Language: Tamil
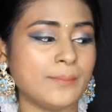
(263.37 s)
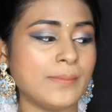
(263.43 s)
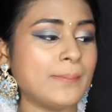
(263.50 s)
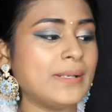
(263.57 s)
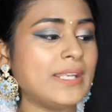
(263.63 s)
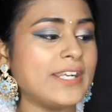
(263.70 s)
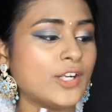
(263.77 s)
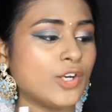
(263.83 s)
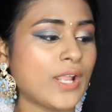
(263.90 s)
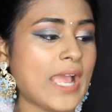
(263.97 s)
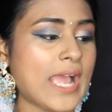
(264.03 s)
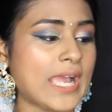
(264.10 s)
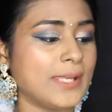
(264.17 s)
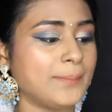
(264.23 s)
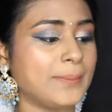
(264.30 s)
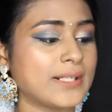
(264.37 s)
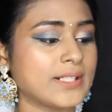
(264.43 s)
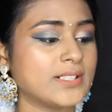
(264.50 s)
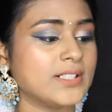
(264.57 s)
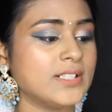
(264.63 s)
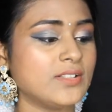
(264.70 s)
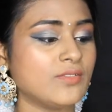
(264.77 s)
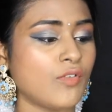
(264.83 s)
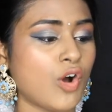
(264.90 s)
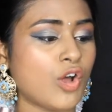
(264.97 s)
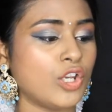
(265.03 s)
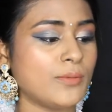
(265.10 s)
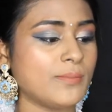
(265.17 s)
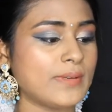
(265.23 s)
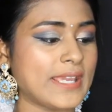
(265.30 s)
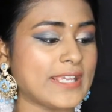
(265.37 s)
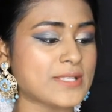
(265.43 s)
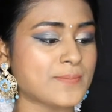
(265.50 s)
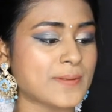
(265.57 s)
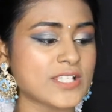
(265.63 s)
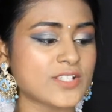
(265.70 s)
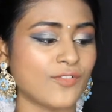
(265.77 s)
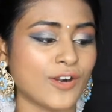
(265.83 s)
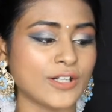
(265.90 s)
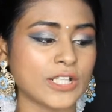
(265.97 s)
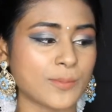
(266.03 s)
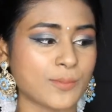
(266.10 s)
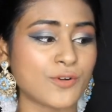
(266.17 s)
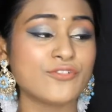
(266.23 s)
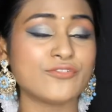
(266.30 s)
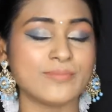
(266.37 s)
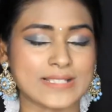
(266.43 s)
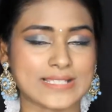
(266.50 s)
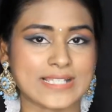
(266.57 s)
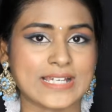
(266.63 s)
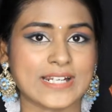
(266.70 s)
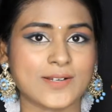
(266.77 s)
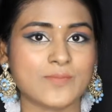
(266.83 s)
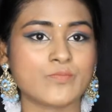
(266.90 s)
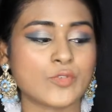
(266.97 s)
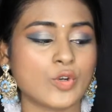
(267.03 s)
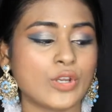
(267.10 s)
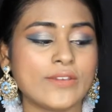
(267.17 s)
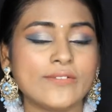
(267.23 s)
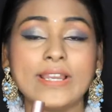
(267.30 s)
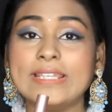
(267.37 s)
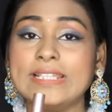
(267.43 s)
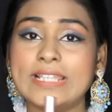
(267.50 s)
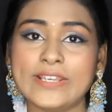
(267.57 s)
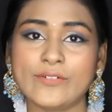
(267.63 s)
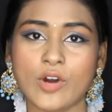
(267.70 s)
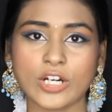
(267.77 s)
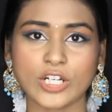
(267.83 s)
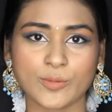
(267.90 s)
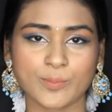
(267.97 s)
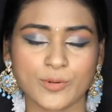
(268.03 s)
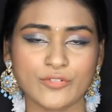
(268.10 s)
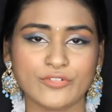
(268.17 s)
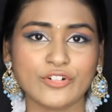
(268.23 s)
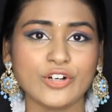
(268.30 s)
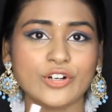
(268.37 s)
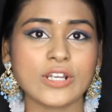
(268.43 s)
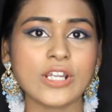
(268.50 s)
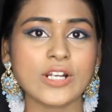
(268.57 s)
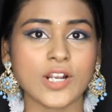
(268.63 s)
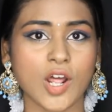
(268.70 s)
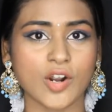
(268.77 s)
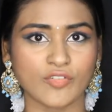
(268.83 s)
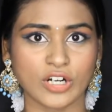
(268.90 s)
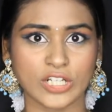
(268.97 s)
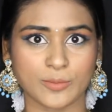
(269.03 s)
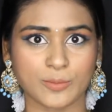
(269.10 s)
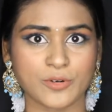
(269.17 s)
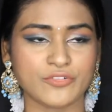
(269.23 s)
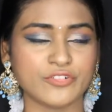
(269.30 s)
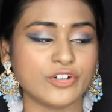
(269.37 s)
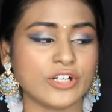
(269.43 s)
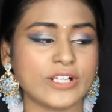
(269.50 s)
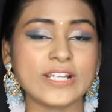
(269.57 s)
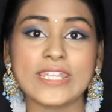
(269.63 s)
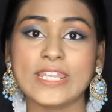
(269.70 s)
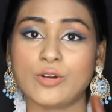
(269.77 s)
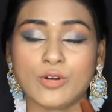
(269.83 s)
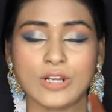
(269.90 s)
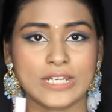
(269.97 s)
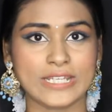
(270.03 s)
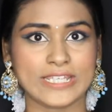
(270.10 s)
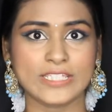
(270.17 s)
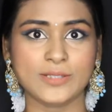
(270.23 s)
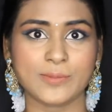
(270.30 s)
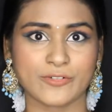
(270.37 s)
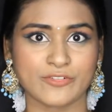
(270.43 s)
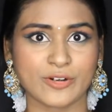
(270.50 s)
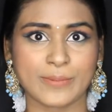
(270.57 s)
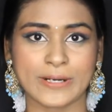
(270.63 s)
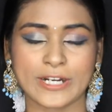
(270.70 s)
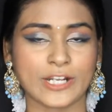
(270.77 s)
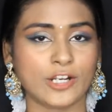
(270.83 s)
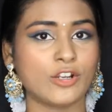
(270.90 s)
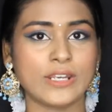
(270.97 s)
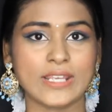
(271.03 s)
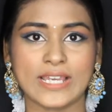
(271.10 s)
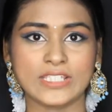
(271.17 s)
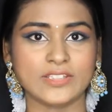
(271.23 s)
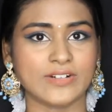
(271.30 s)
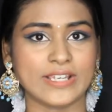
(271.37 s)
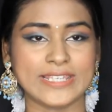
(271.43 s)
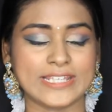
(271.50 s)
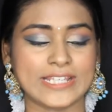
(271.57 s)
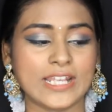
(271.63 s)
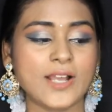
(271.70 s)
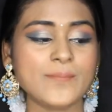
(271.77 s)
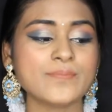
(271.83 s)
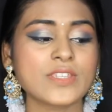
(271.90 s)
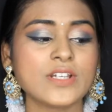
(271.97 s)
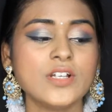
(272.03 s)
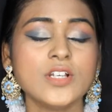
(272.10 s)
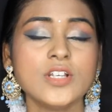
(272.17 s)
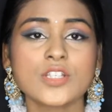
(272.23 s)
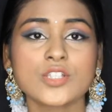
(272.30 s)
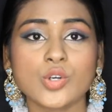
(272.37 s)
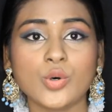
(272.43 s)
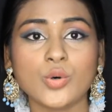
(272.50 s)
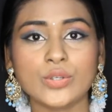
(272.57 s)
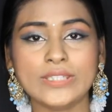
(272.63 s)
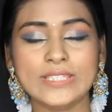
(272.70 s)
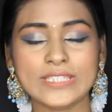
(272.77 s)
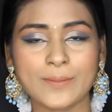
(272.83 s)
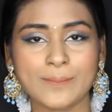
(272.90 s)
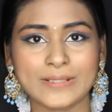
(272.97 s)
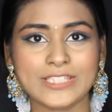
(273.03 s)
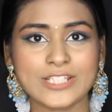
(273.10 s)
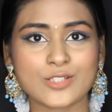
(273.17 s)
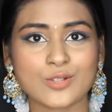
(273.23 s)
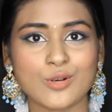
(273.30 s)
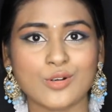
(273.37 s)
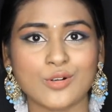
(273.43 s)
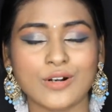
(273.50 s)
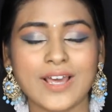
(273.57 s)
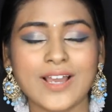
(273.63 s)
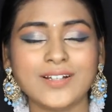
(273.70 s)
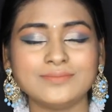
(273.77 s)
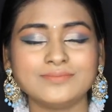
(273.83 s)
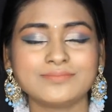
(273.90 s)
மெபிலினோட ஹைப்பர் கேர்ள் வால்யூம் எக்ஸ்பிரஸ் வாட்டர் ப்ரூஃப் மஸ்காரா ஓகேவா இதுலேயே வாட்டர் ப்ரூஃபும் இருக்குது நான் வாட்டர் ப்ரூஃபும் இருக்குது நீங்கள் உங்களுக்கு எது ப்ரிஃபர் பண்ணுறீங்களோ நீங்கள் அது வாங்கிக்கலாம் ஸோ இதை பற்றி சொல்லணும்னா